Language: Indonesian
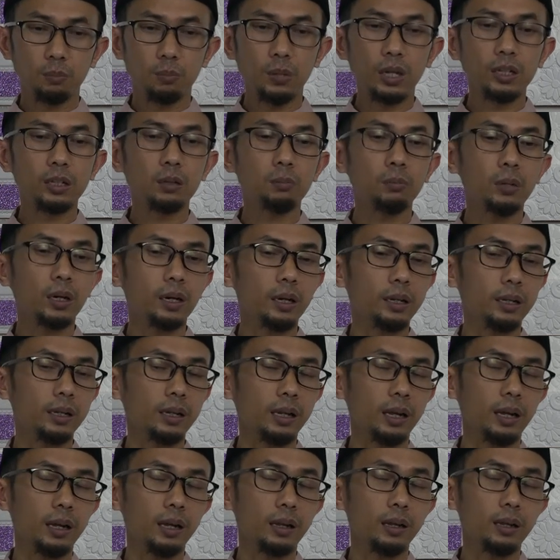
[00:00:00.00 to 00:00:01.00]
bagi
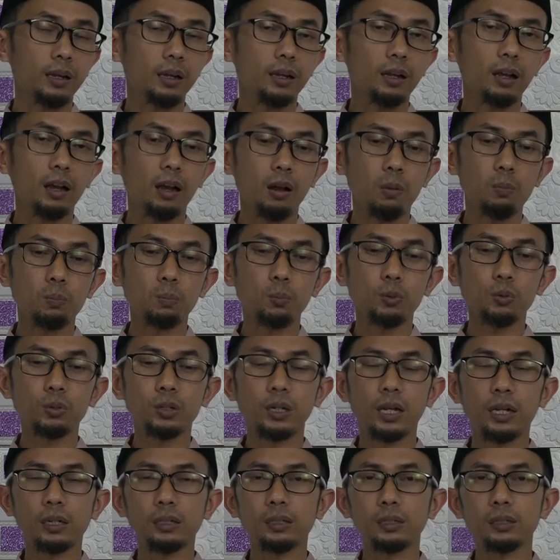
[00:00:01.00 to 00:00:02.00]
mereka
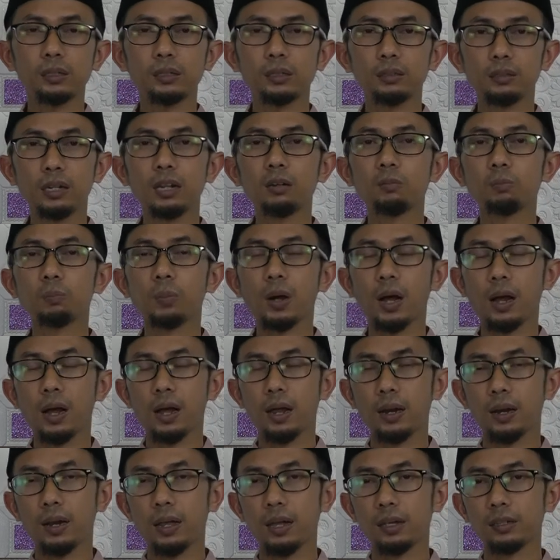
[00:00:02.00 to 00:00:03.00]
ampunan dan
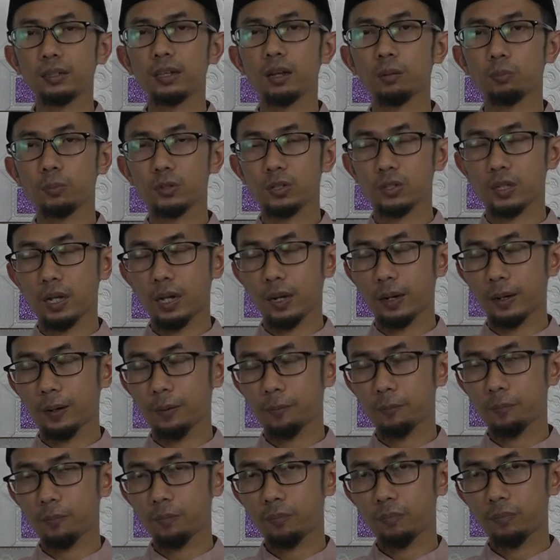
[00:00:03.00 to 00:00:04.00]
pahala yang besar.
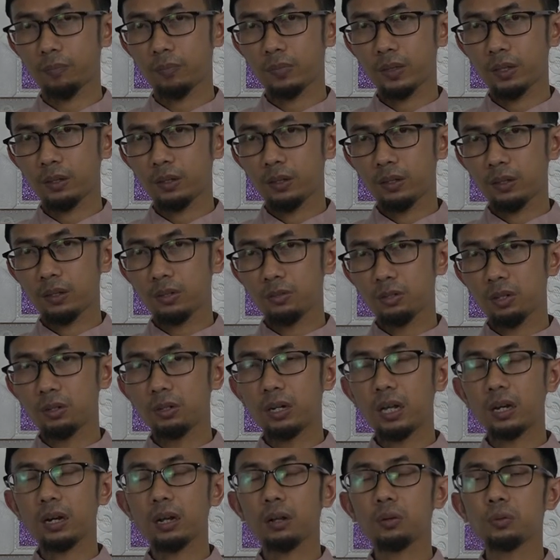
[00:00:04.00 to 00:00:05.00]

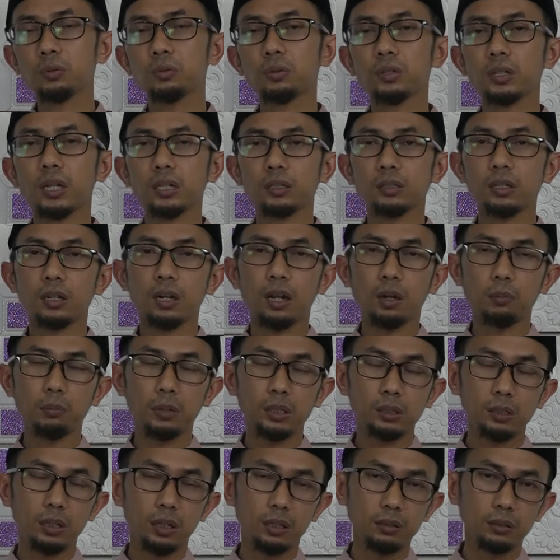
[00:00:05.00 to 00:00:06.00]
Saudaraku yang
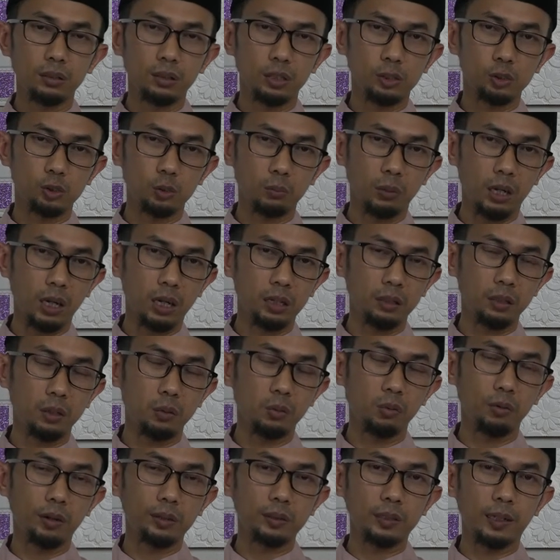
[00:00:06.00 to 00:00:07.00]
dirahmati Allah
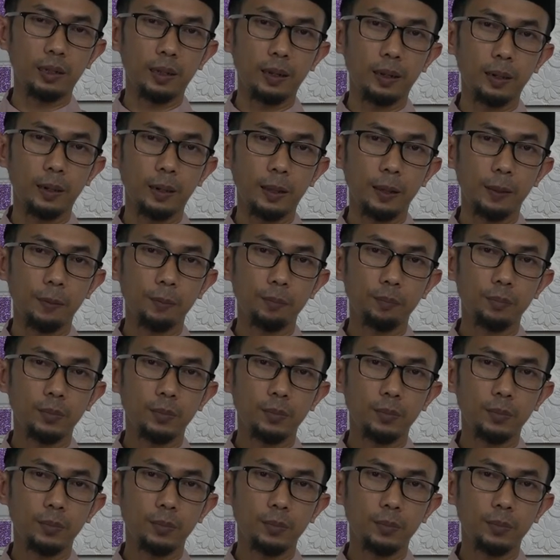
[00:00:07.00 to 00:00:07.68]
Subhanahu wa taala,